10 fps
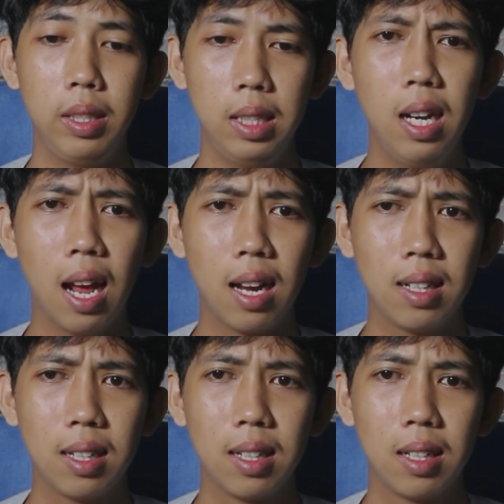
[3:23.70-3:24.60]
Hilang?
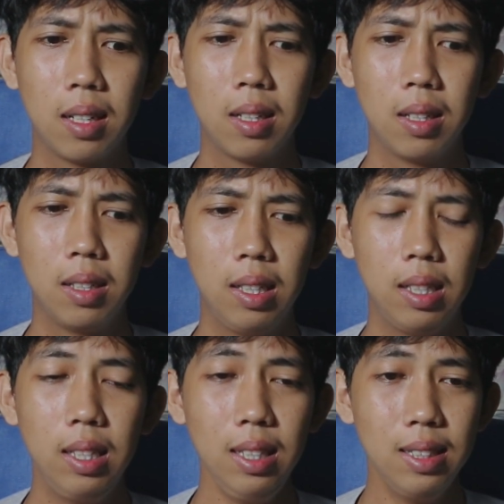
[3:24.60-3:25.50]

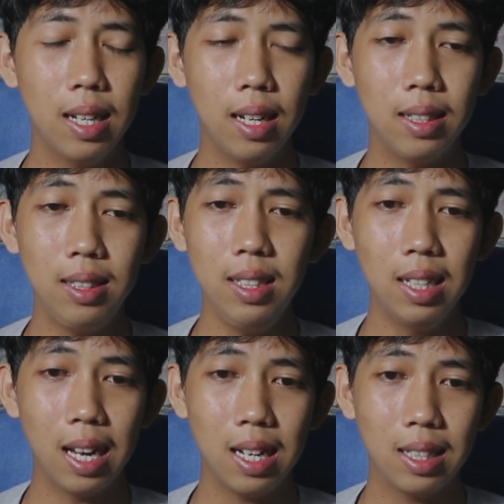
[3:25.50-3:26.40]
Iya,
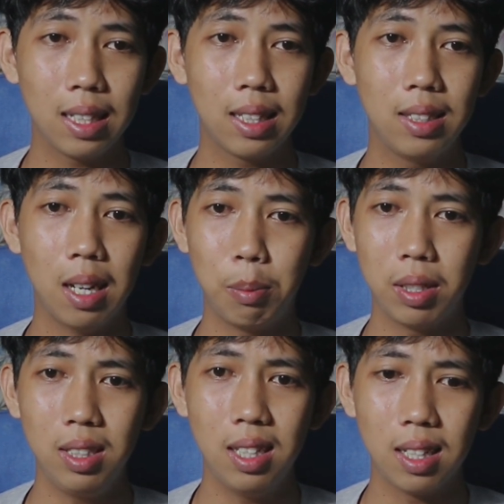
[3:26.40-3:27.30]
hilang kata si
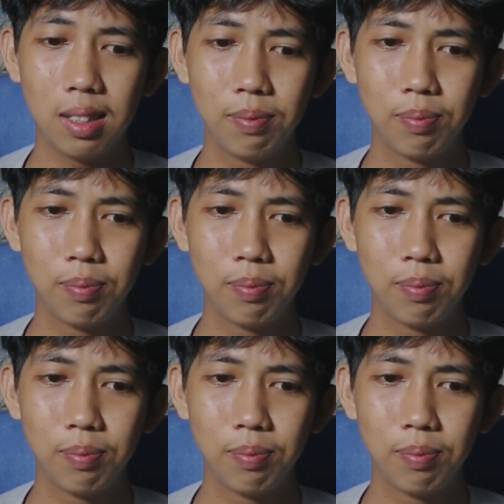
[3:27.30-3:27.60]
Amelia.